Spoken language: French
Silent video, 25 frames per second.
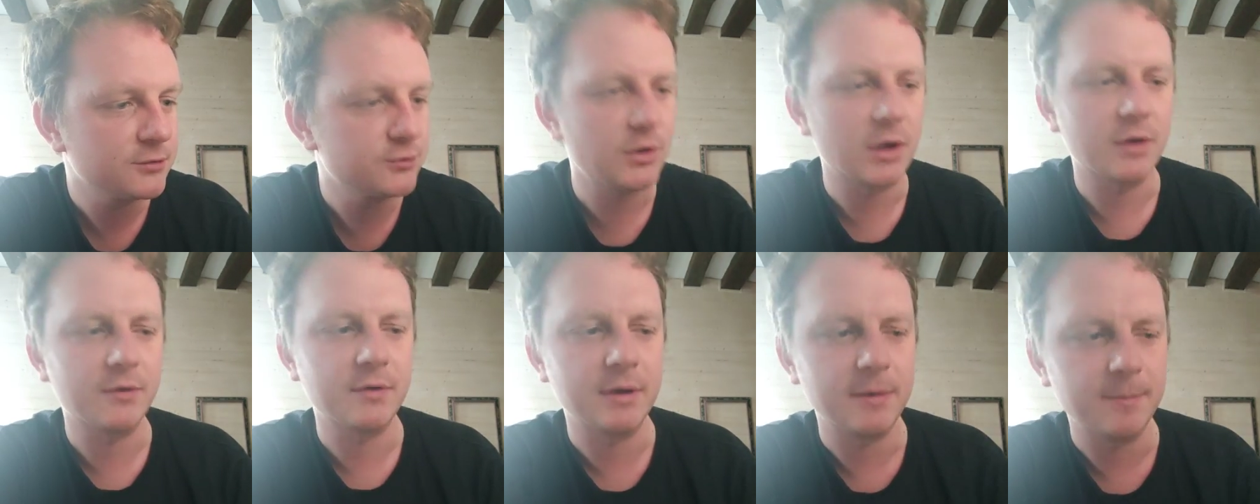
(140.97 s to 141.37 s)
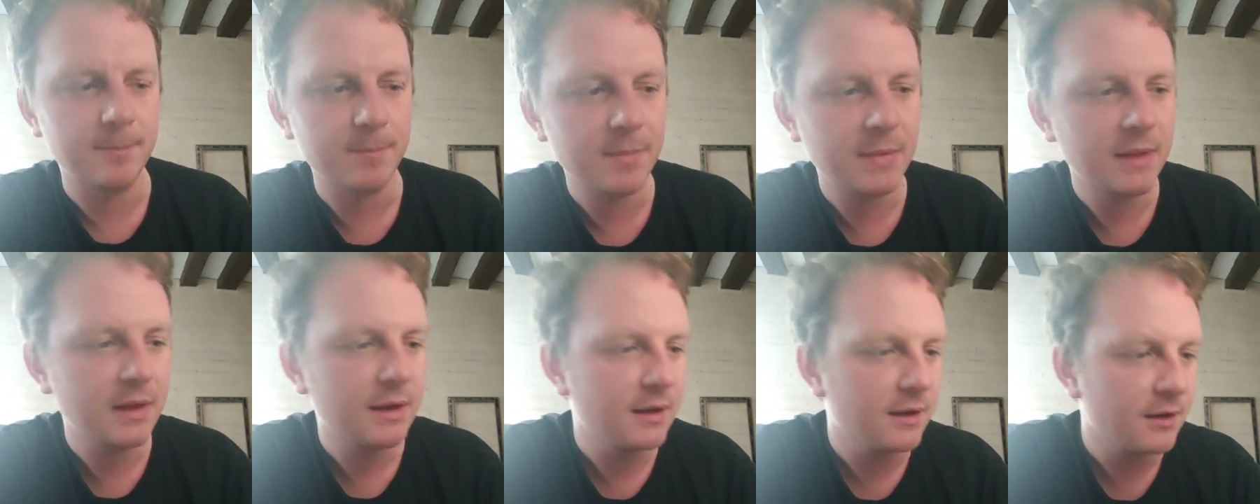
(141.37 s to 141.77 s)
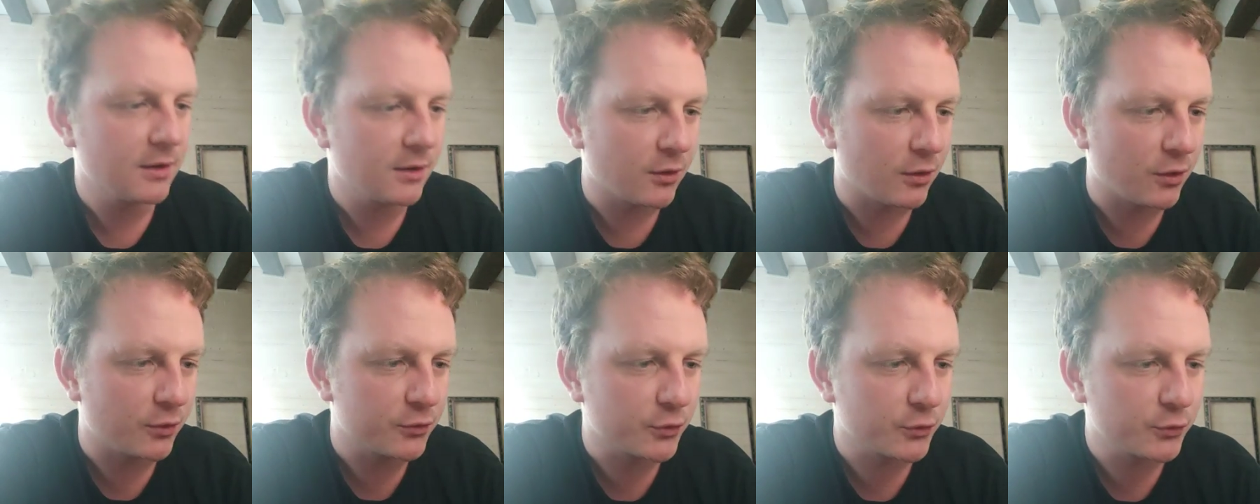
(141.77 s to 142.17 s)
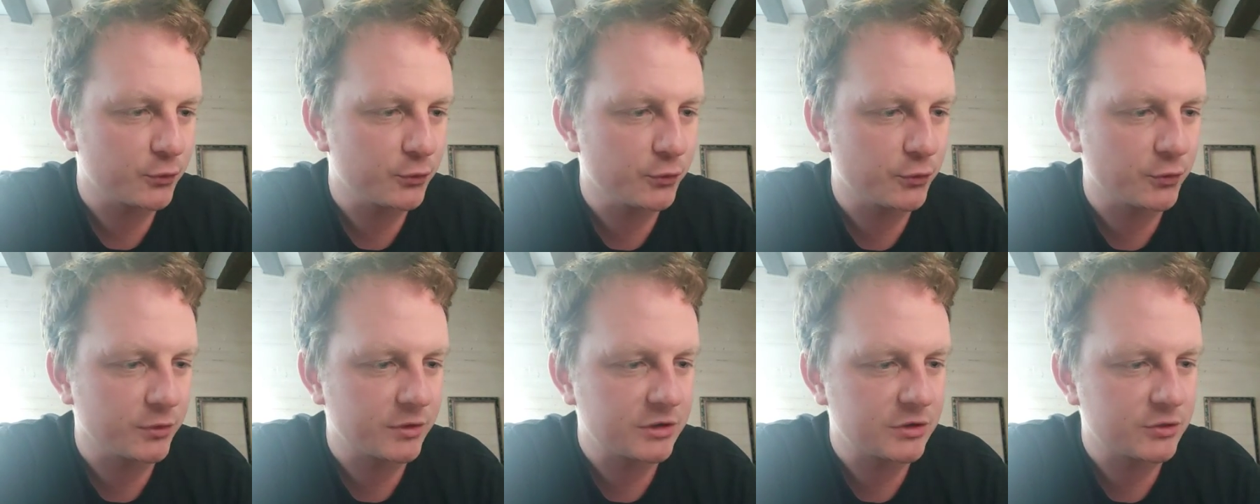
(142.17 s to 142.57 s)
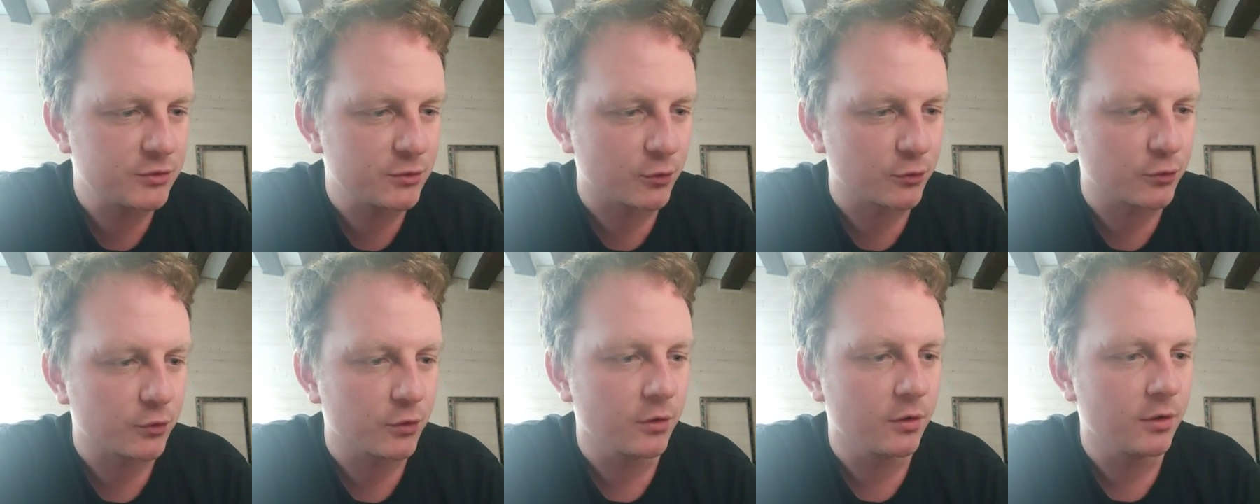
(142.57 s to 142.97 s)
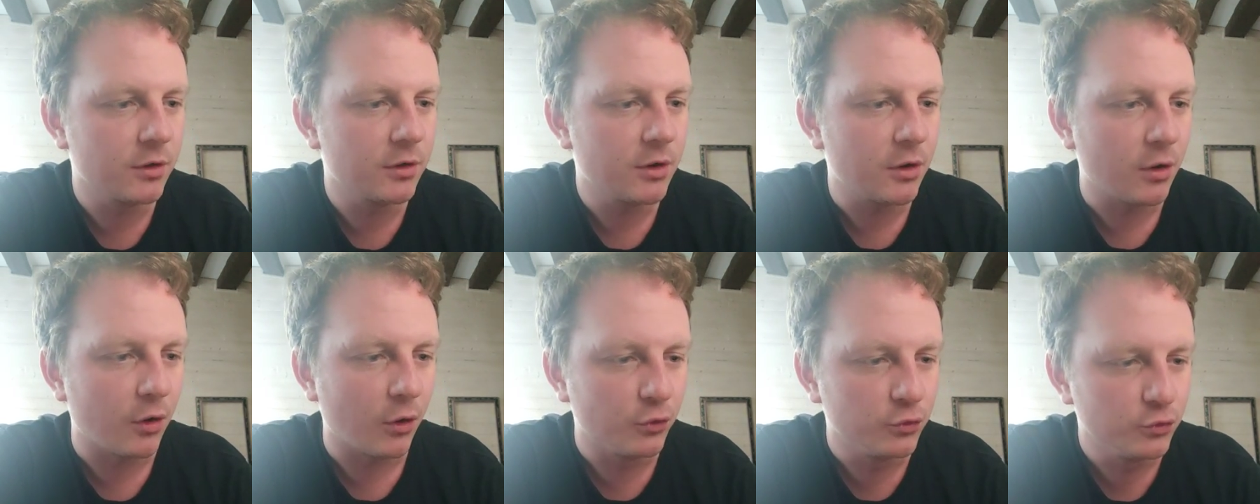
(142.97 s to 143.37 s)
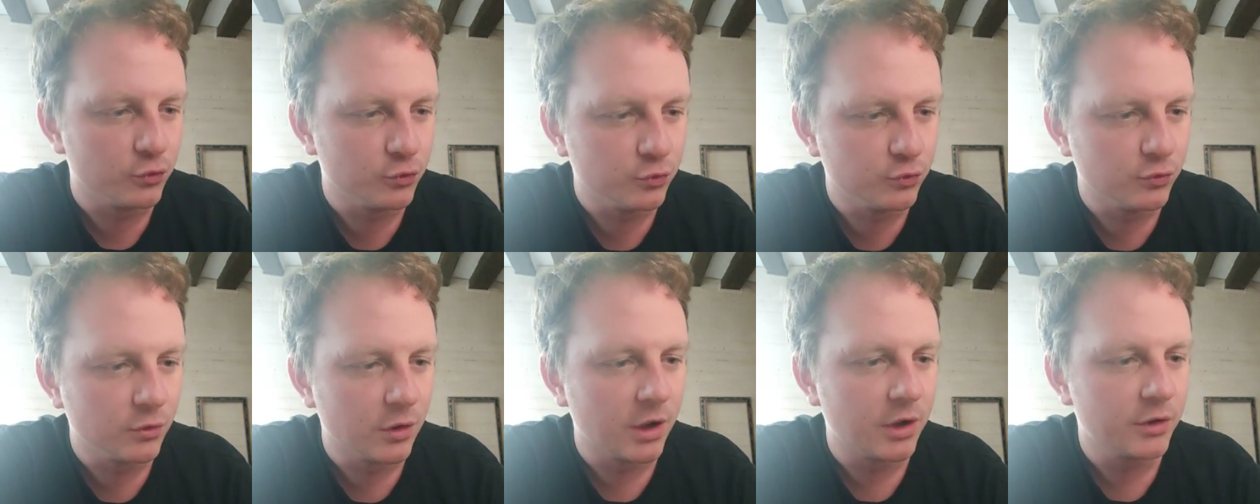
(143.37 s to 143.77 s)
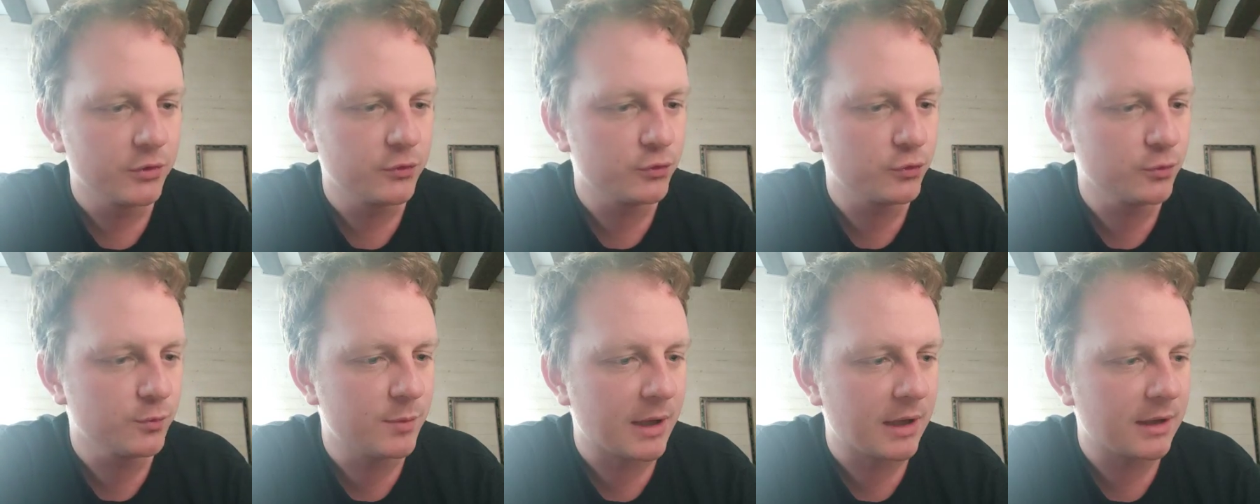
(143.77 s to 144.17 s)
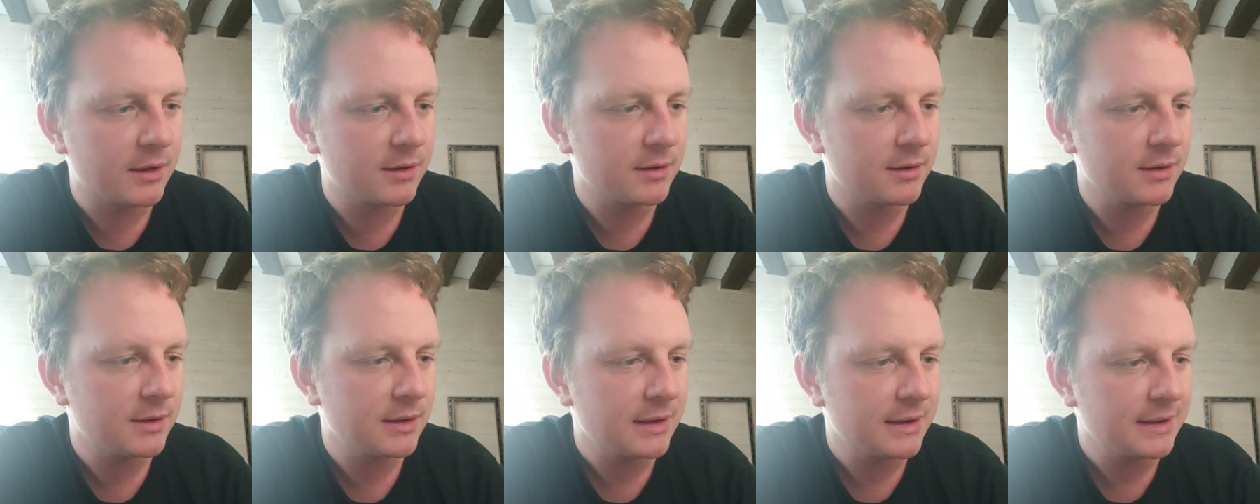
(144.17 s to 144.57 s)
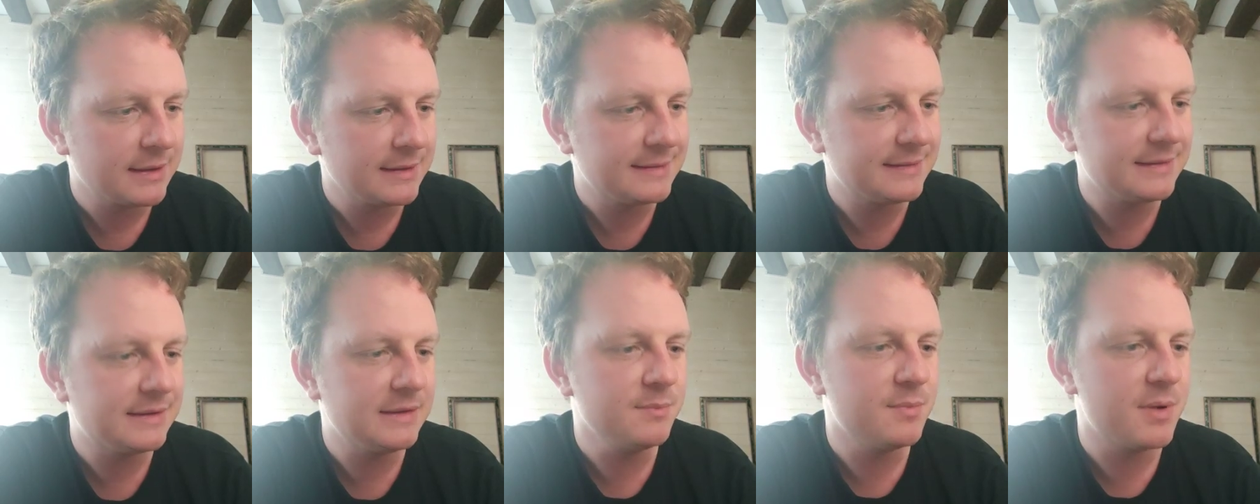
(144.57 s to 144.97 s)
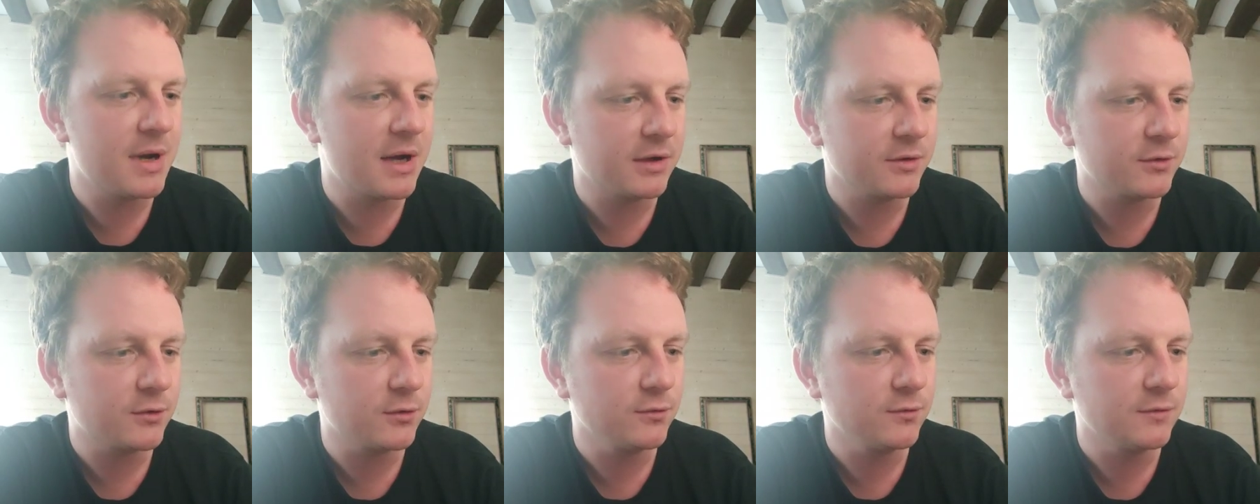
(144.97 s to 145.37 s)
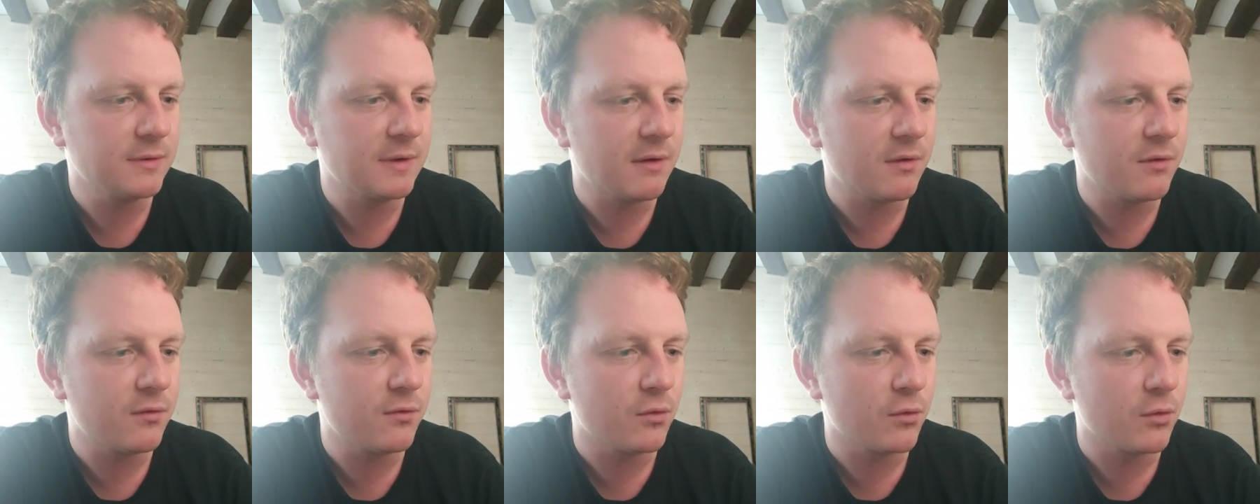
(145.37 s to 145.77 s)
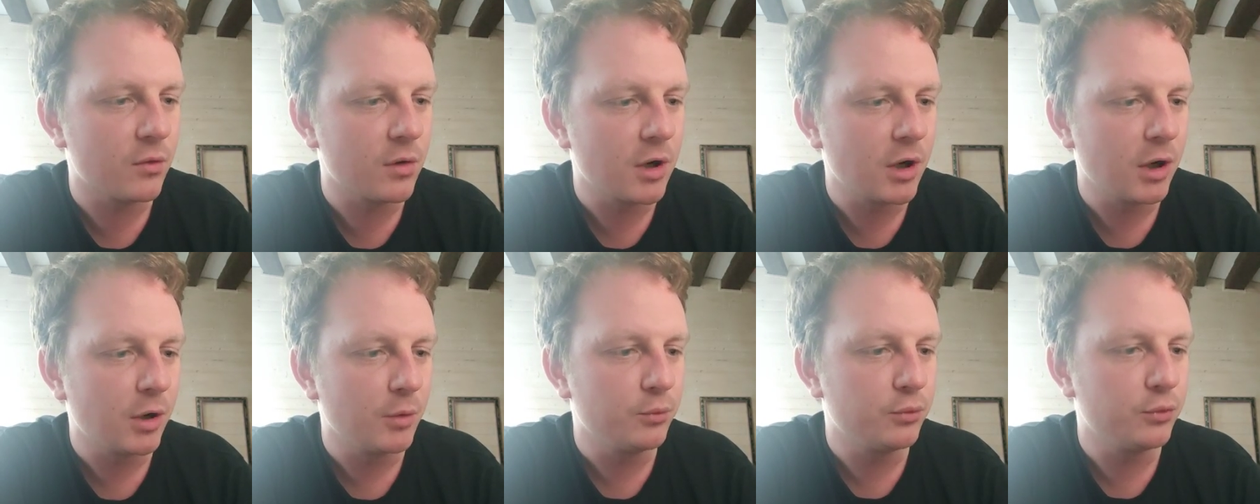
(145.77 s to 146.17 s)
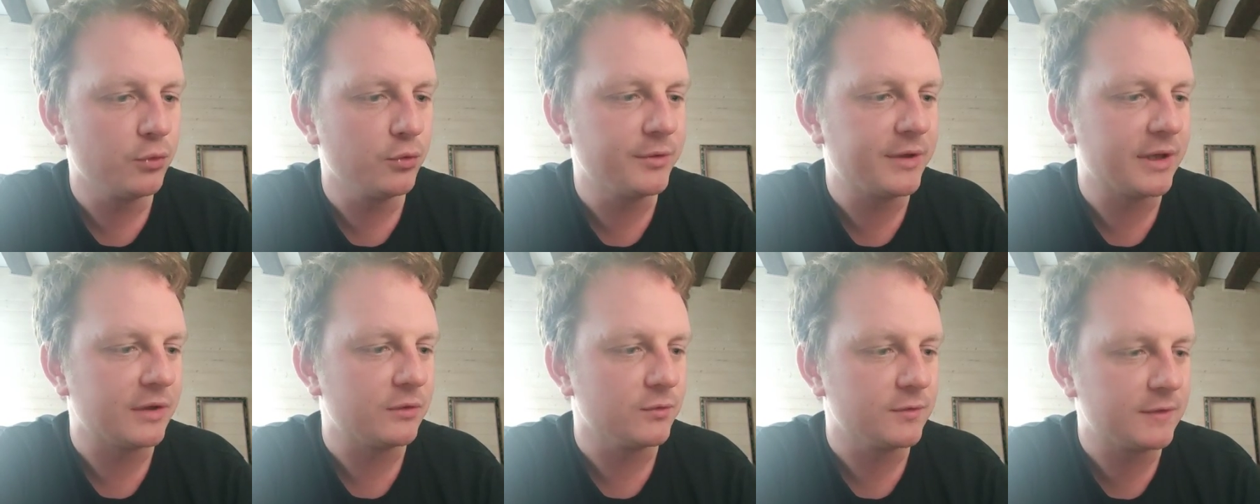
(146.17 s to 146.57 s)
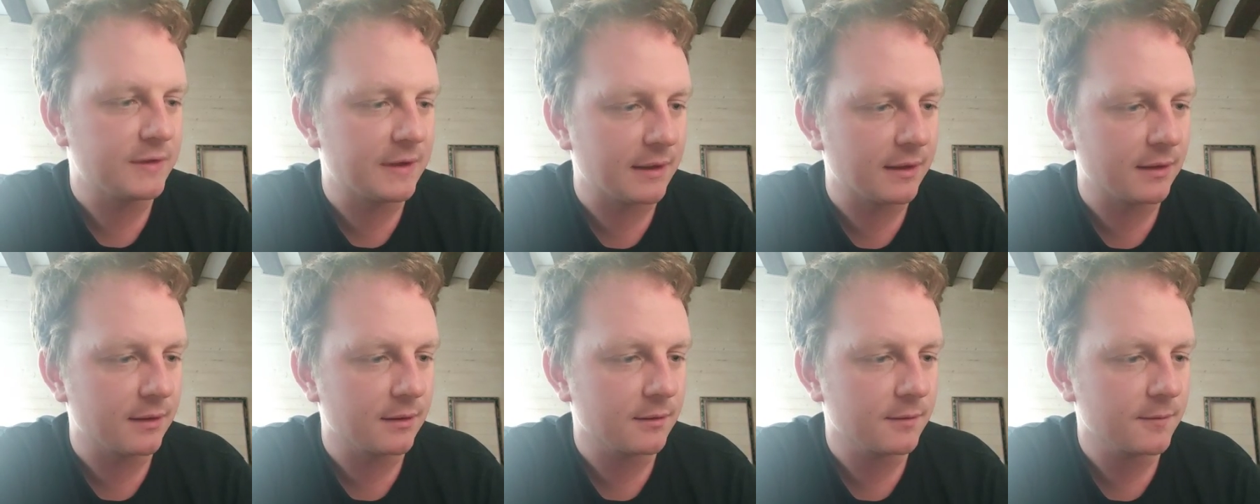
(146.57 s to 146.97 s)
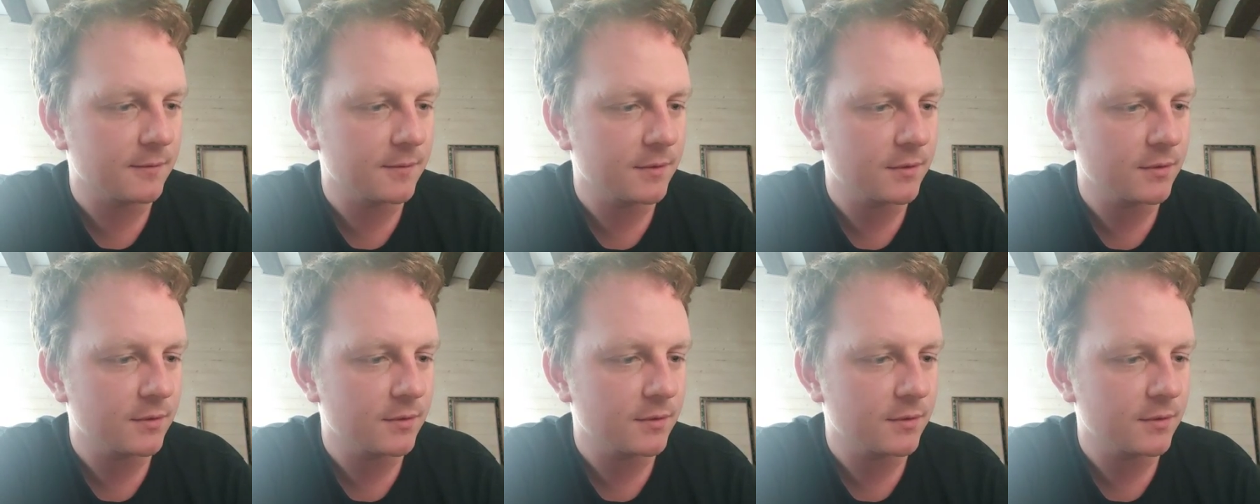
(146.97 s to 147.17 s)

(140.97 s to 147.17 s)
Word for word: Je Entends-tu ce qui chante en nous tout bas, si bas que nous n'avons plus qu'à nous taire,